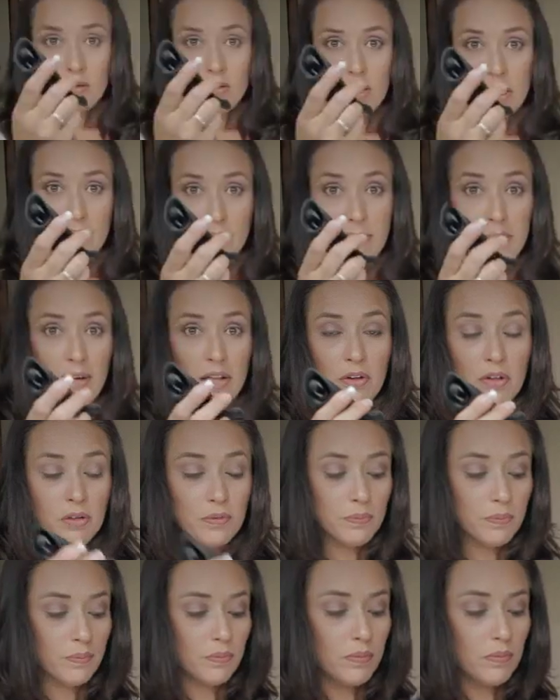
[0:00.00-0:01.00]
El vibrador
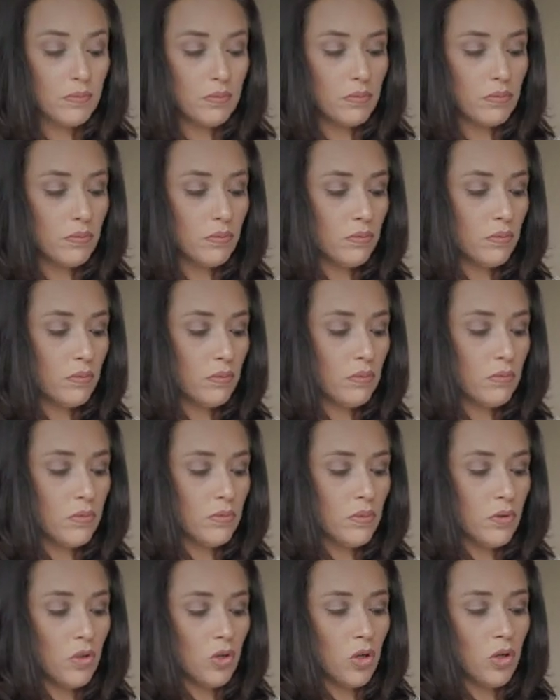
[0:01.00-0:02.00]

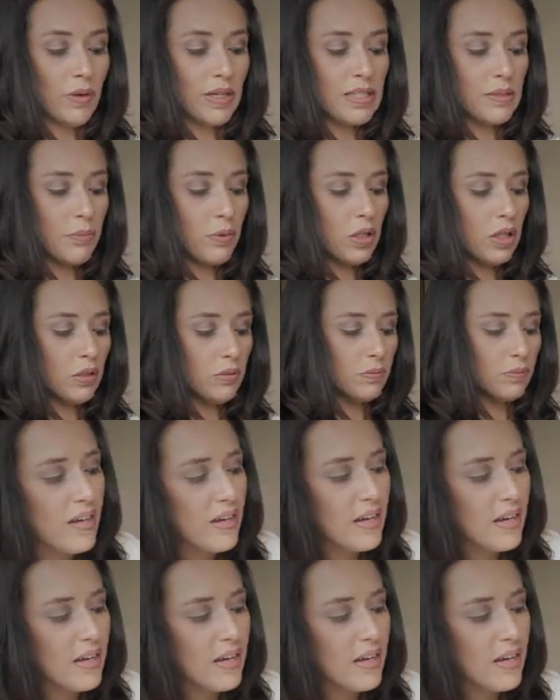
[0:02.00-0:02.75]
lo vas a poner.